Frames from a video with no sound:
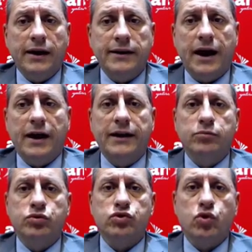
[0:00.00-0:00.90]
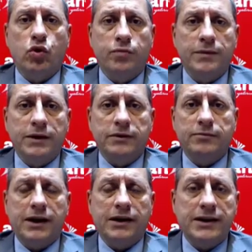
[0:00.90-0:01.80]
yani bu soğumanın
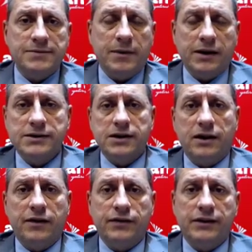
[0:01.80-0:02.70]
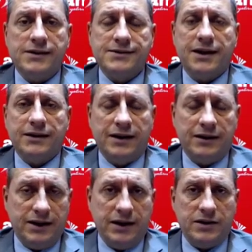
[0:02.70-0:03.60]
Merkez Bankası tarafından zaten
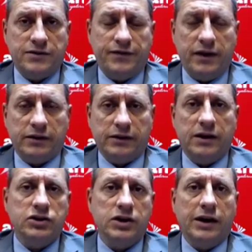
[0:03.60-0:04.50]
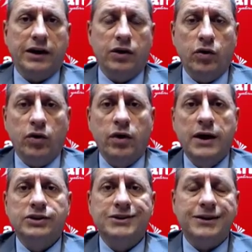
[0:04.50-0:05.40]
enerji fiyatları aşağı geliyor.
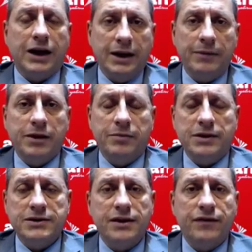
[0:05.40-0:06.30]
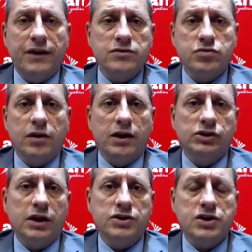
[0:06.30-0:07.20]
İşte talep de biraz enflasyonu
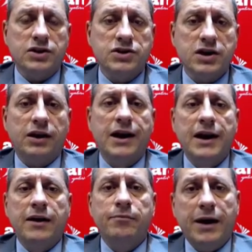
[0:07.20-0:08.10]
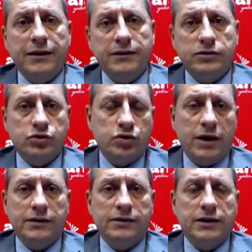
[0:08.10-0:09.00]
aşağı çekecek. Ben şu
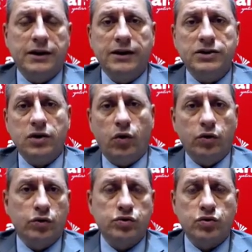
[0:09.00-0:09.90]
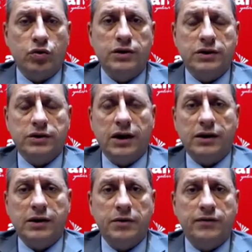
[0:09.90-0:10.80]
an e, işte 10
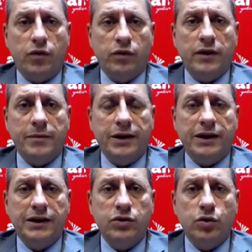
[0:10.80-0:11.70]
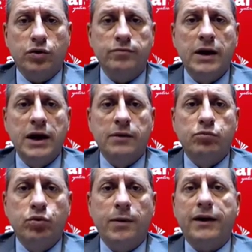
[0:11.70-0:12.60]
40larda bir fonlamayla gidiyorum.
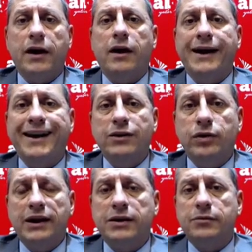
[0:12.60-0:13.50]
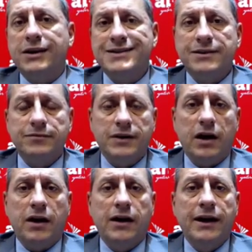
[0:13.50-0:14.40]
Bu bana Eylül, Ekim,
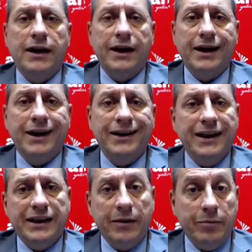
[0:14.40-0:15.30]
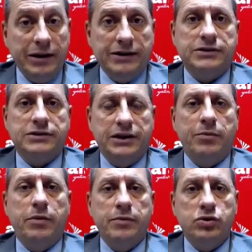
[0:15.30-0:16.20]
Kasım'da e, yetebilir gibi bir